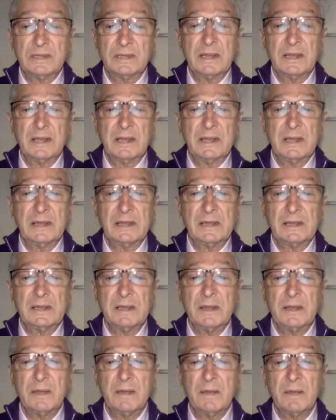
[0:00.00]
que
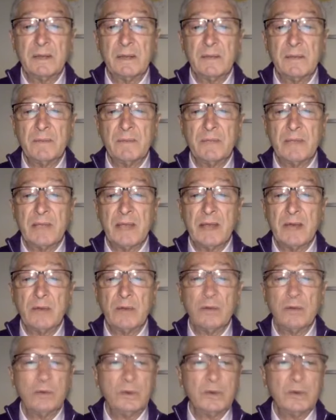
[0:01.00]
se enviaron